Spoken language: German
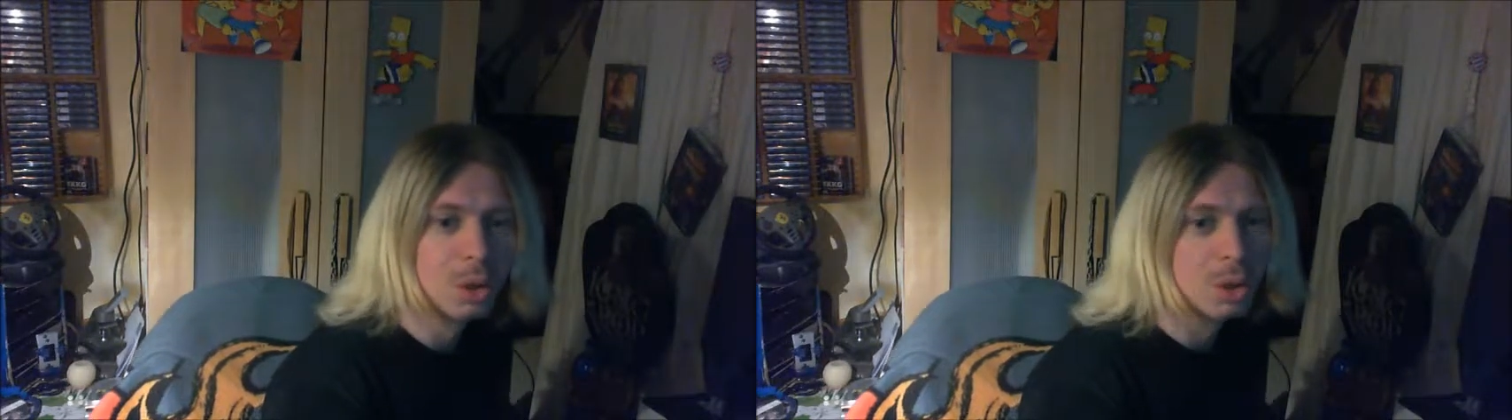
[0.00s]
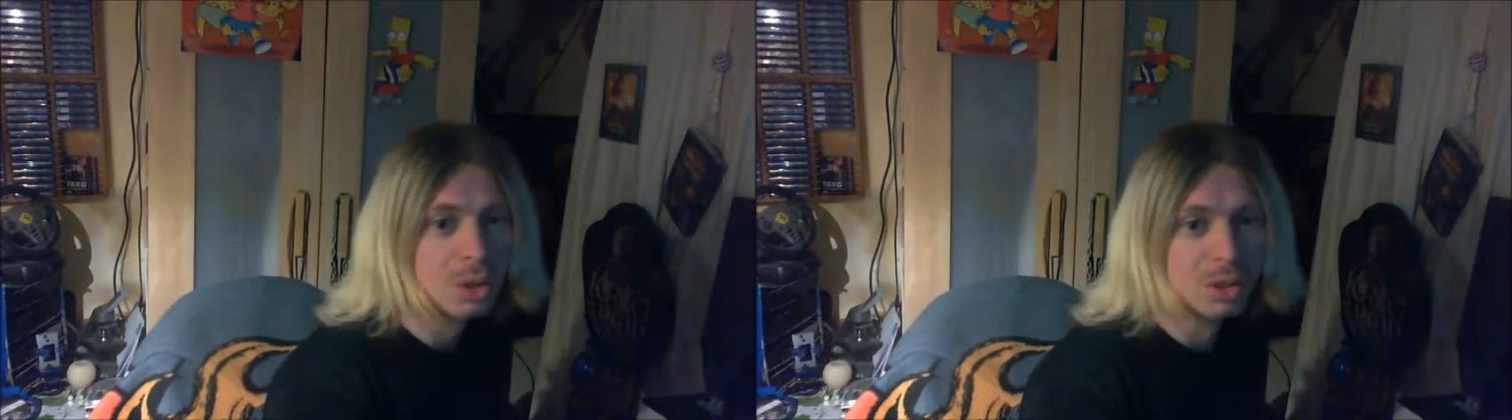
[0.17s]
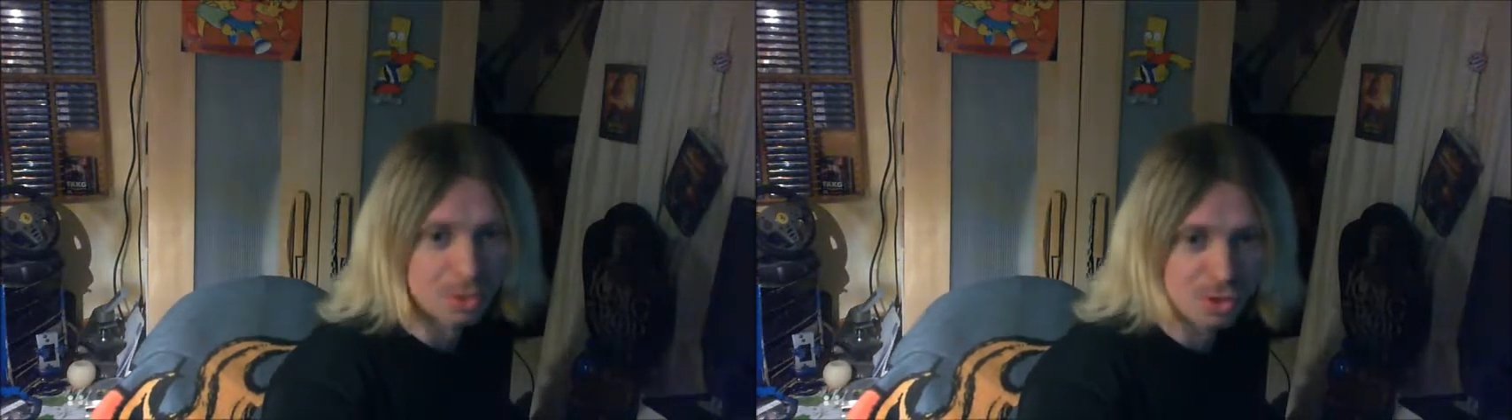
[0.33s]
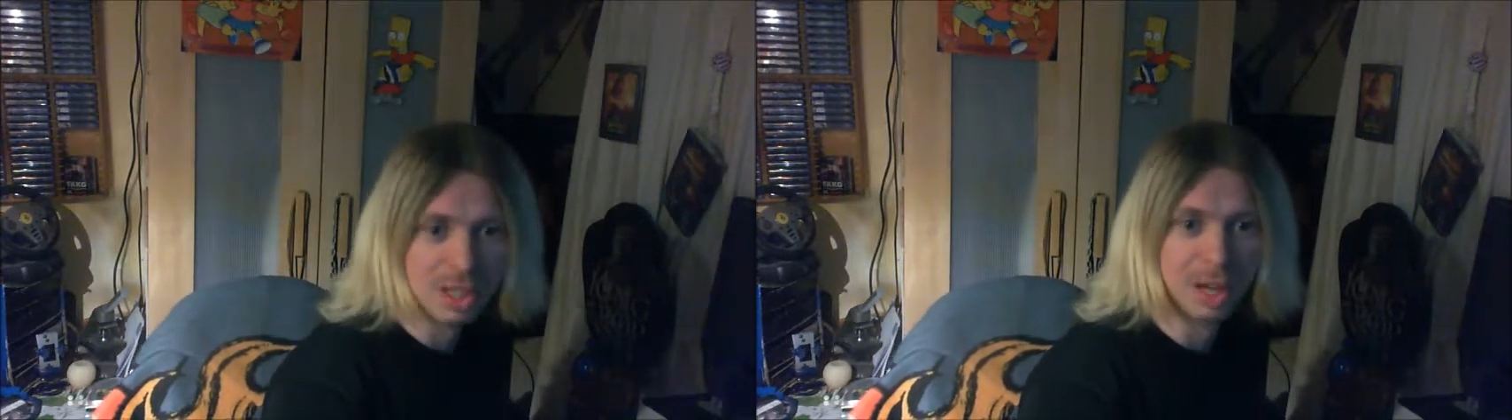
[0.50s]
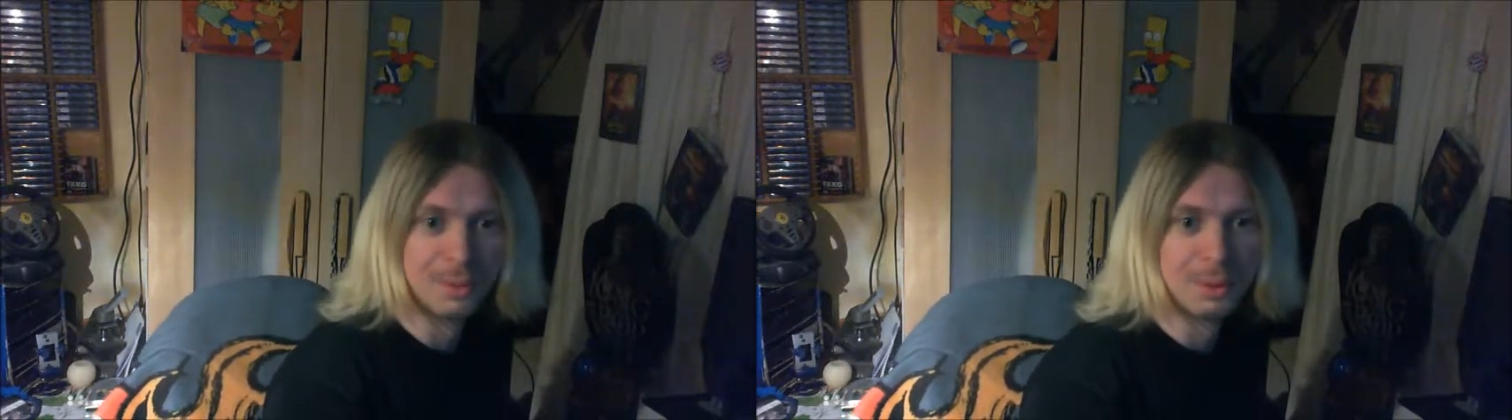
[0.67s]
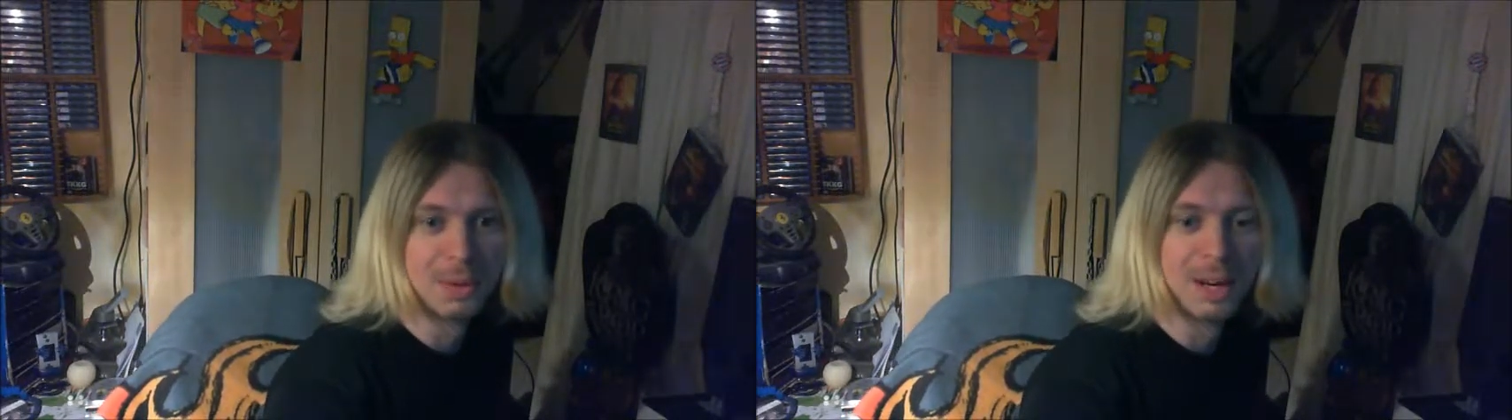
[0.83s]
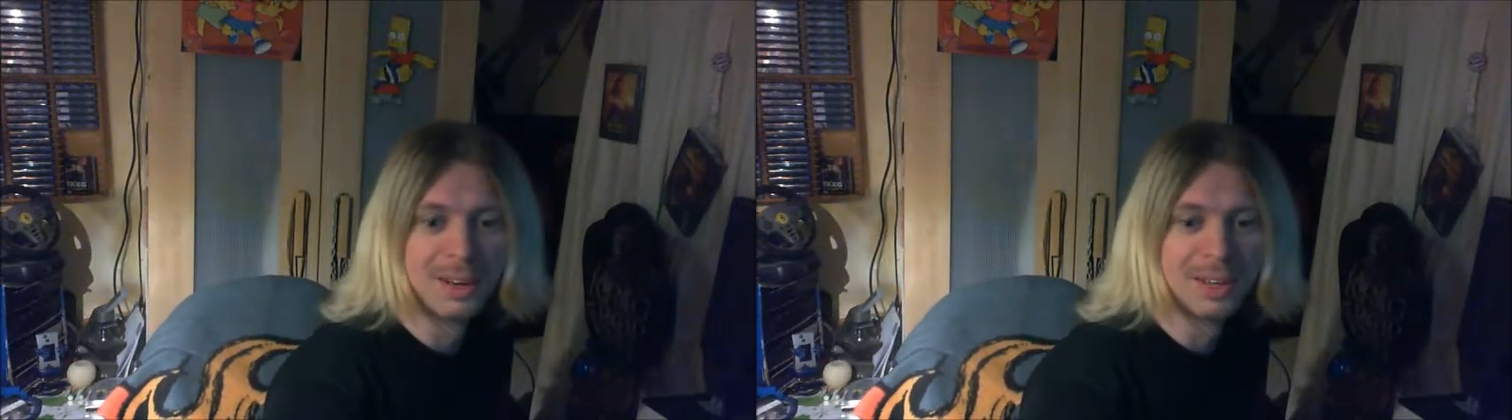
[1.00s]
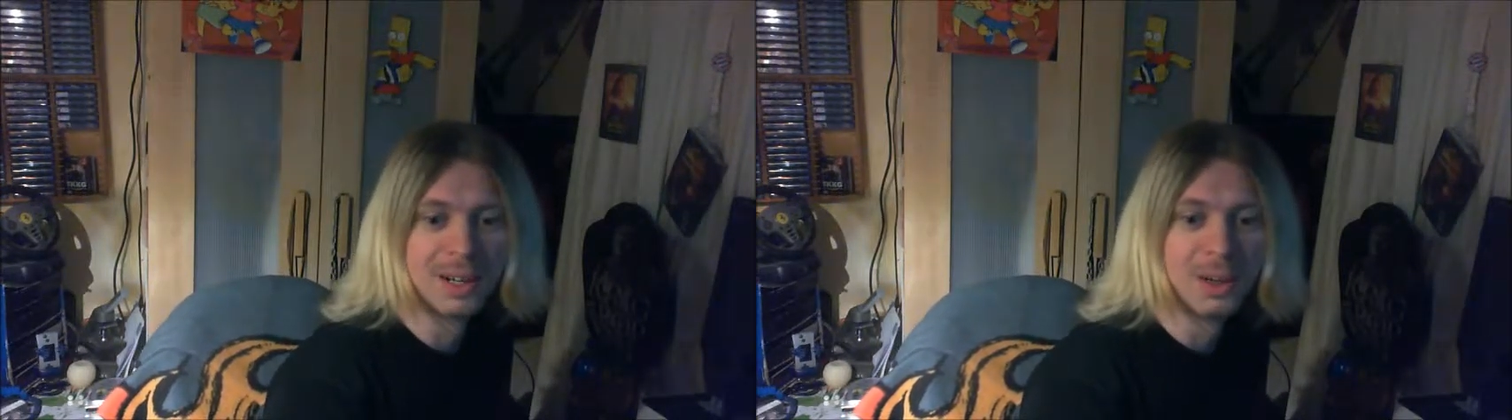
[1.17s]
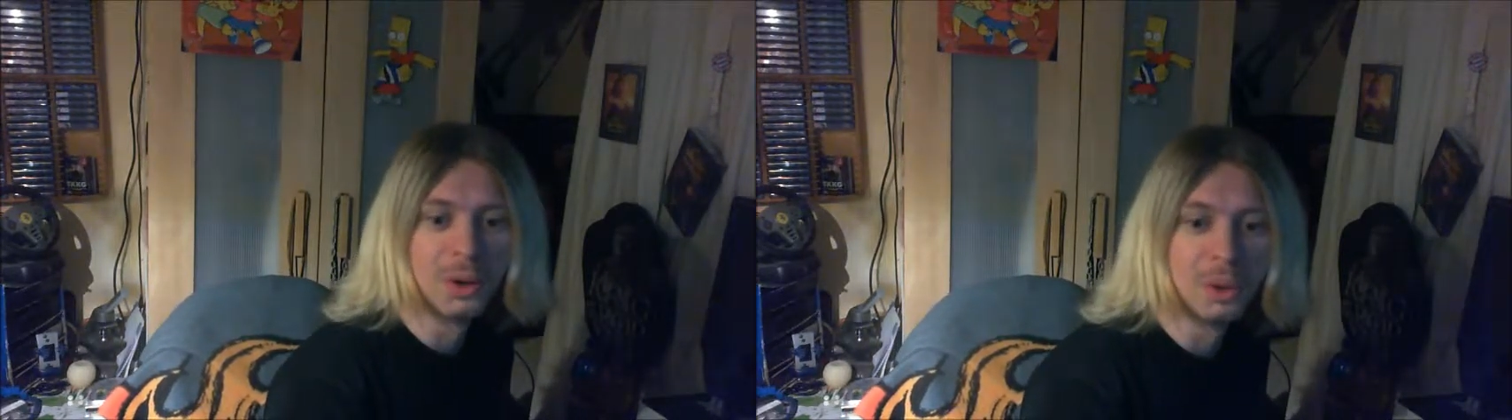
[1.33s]
Inzwischen haben die beiden
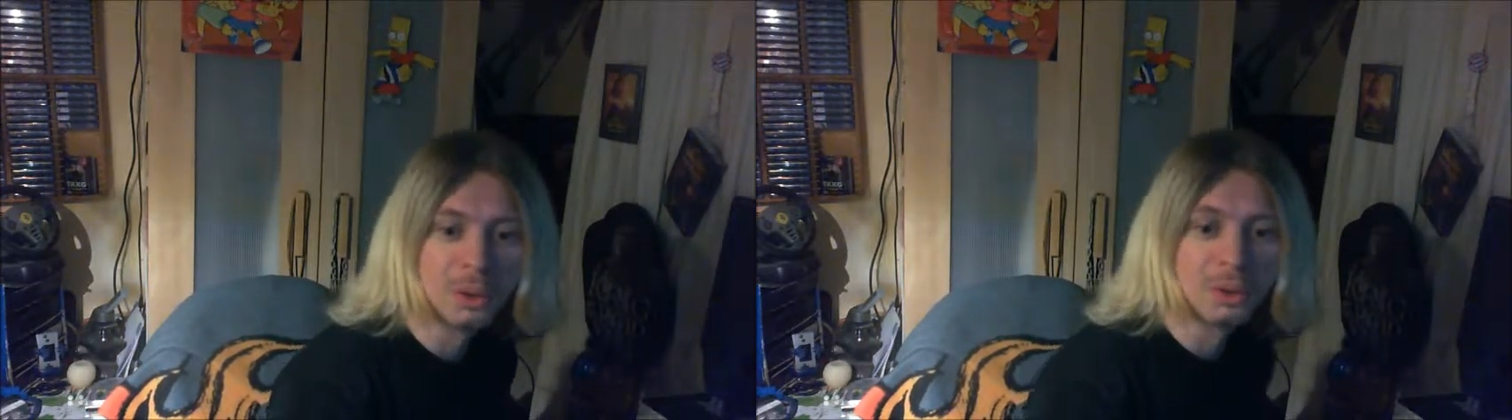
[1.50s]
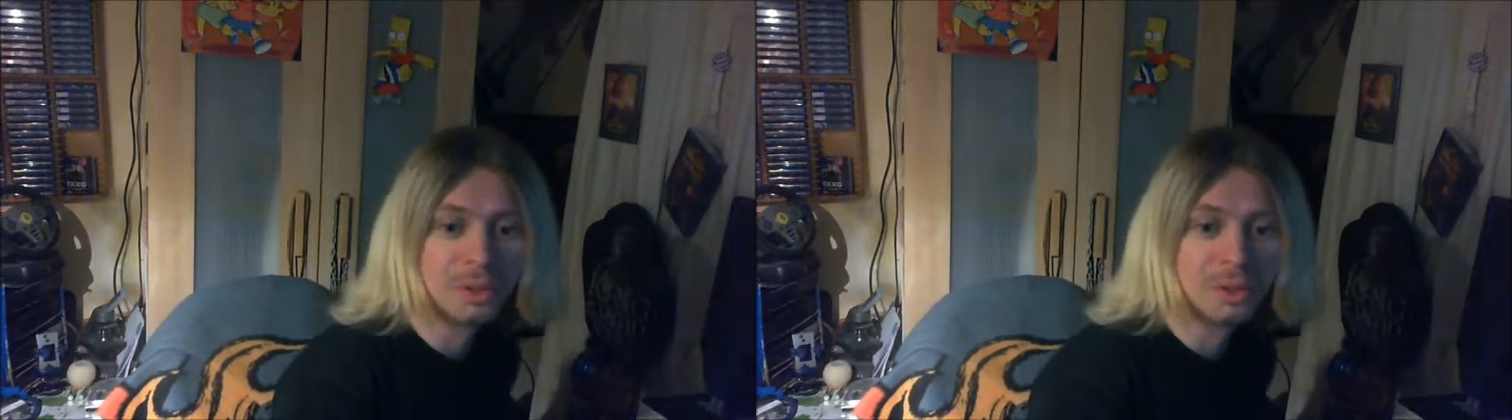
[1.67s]
ja auch